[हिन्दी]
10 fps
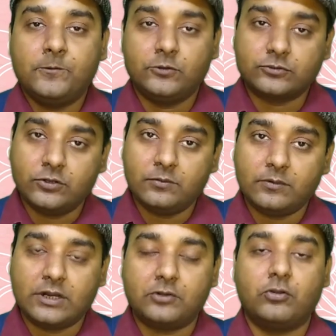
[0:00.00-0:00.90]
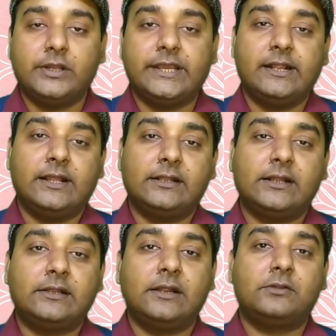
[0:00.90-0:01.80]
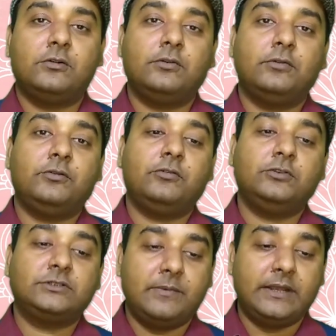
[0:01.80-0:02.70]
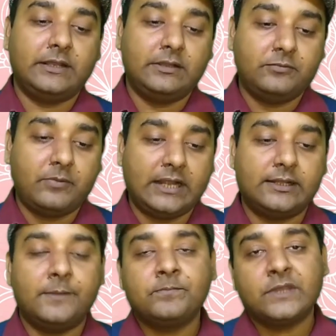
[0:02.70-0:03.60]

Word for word: उसको कंट्रोल किया जाता था तो उस समय की बात है